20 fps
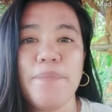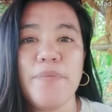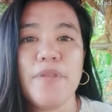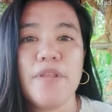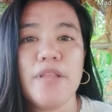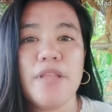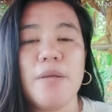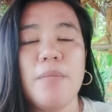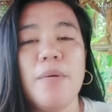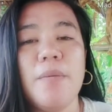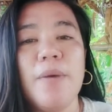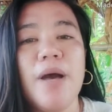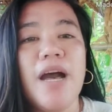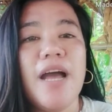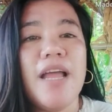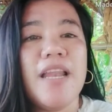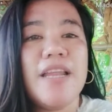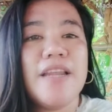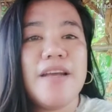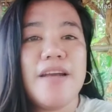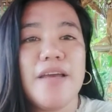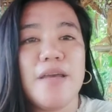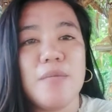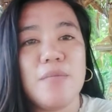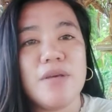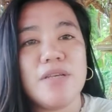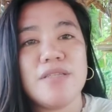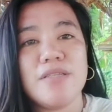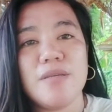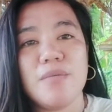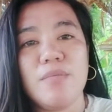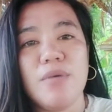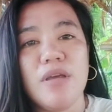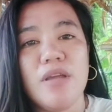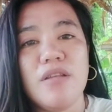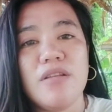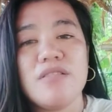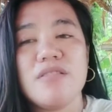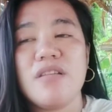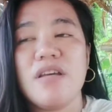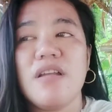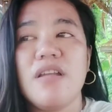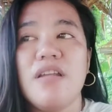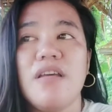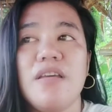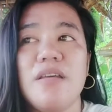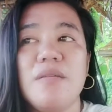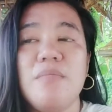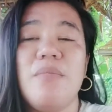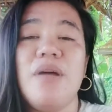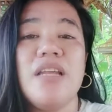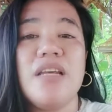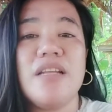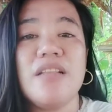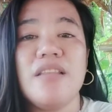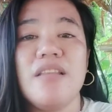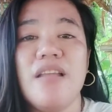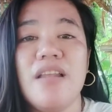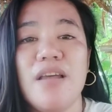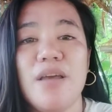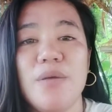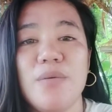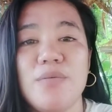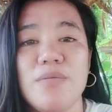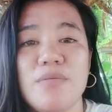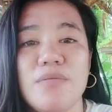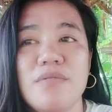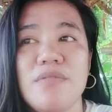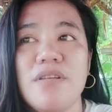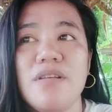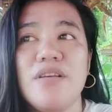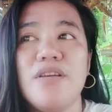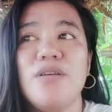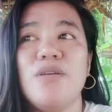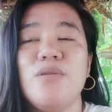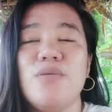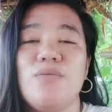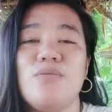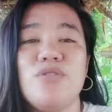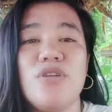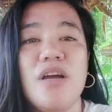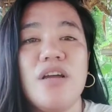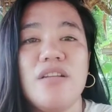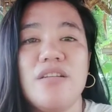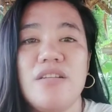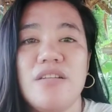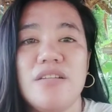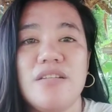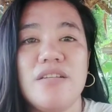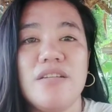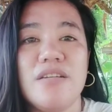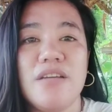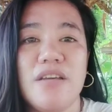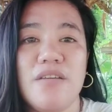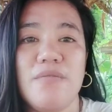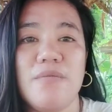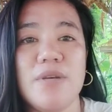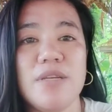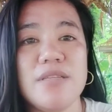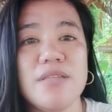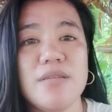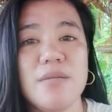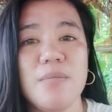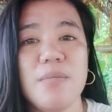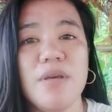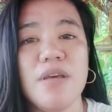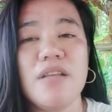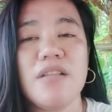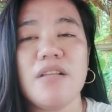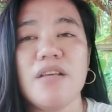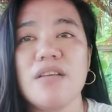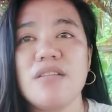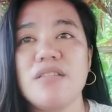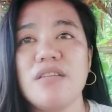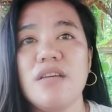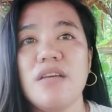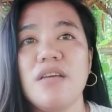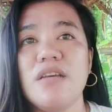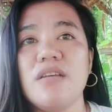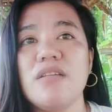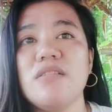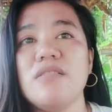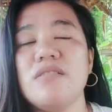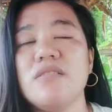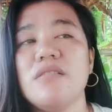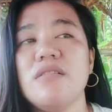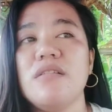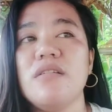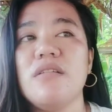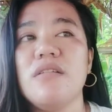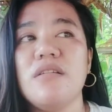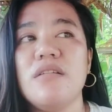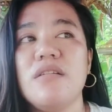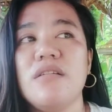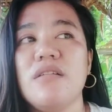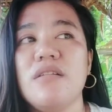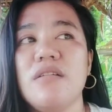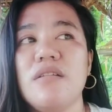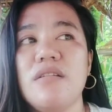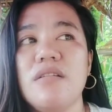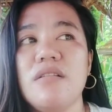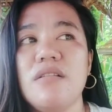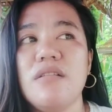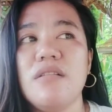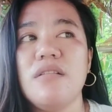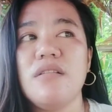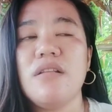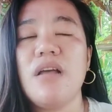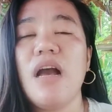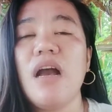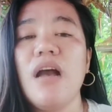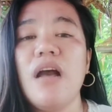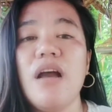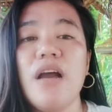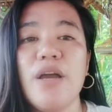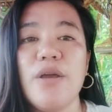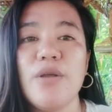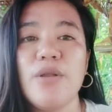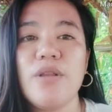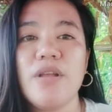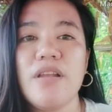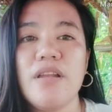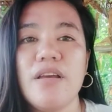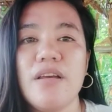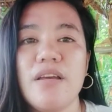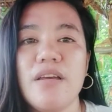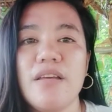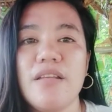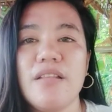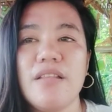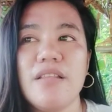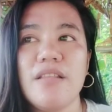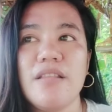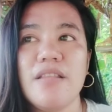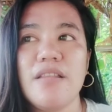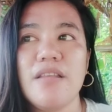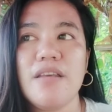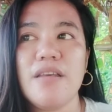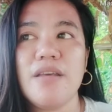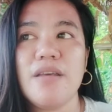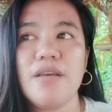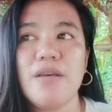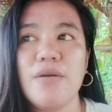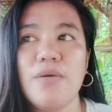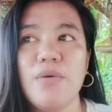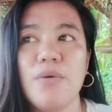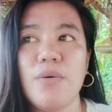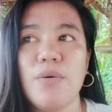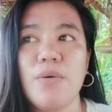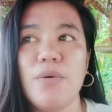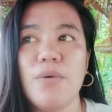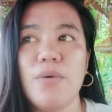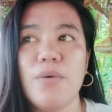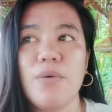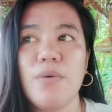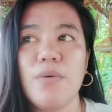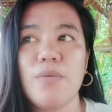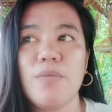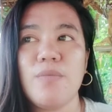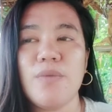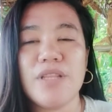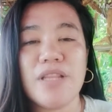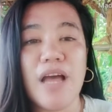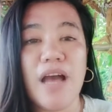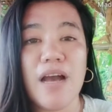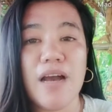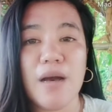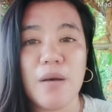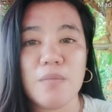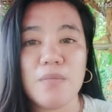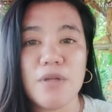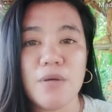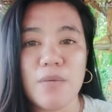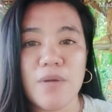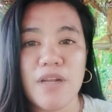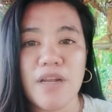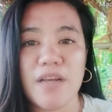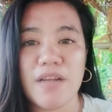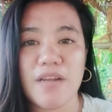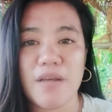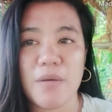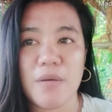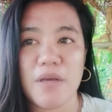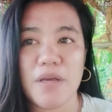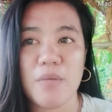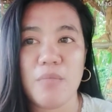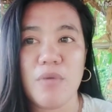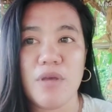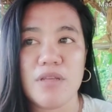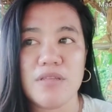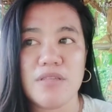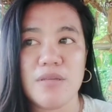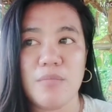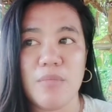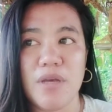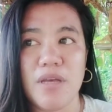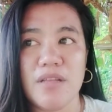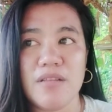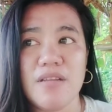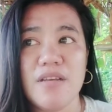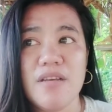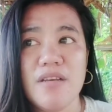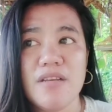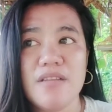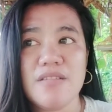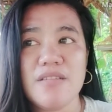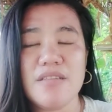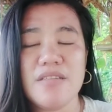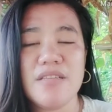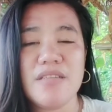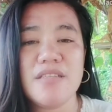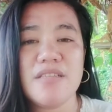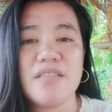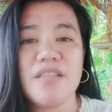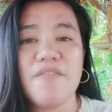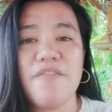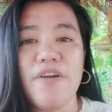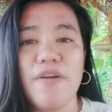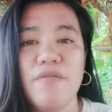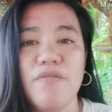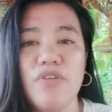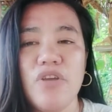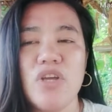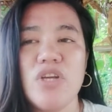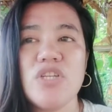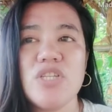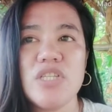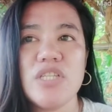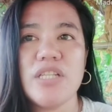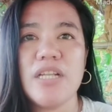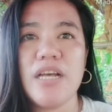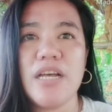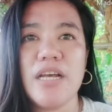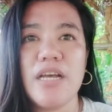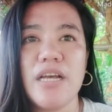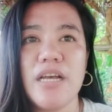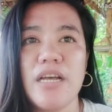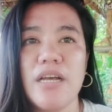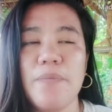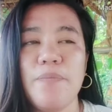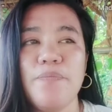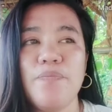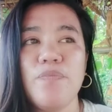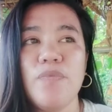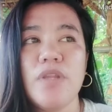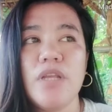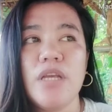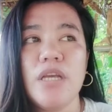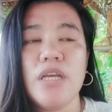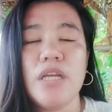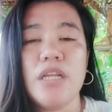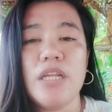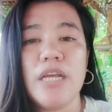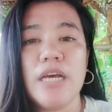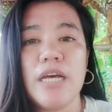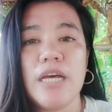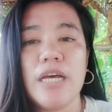namamahala ng ABS-CBN na sana ibalik nila yung yung channel ng ABS-CBN kasi guys hanggang ngayon talaga hindi ko matanggap na wala na yung ABS-CBN sa 65 years na na